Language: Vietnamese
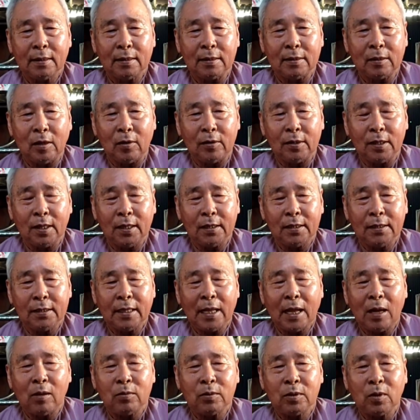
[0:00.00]
rồi đi
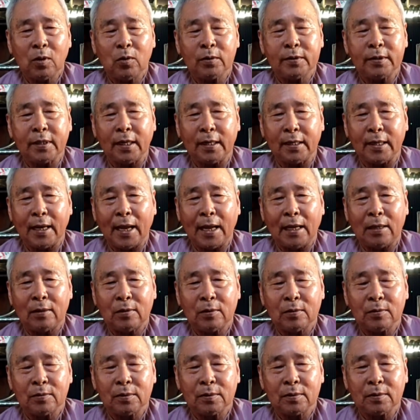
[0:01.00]
giao du truyền
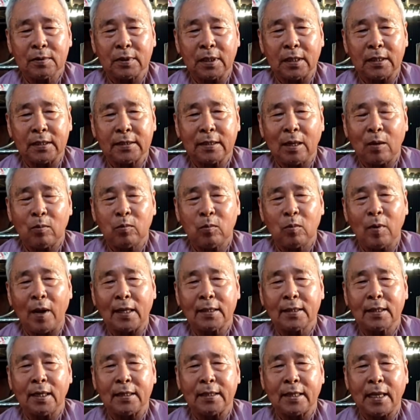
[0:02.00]
đạo thì trong
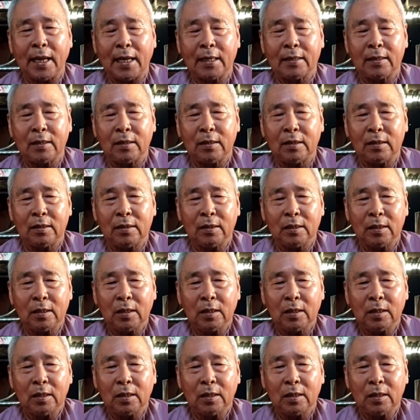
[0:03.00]
khoảng thời gian đó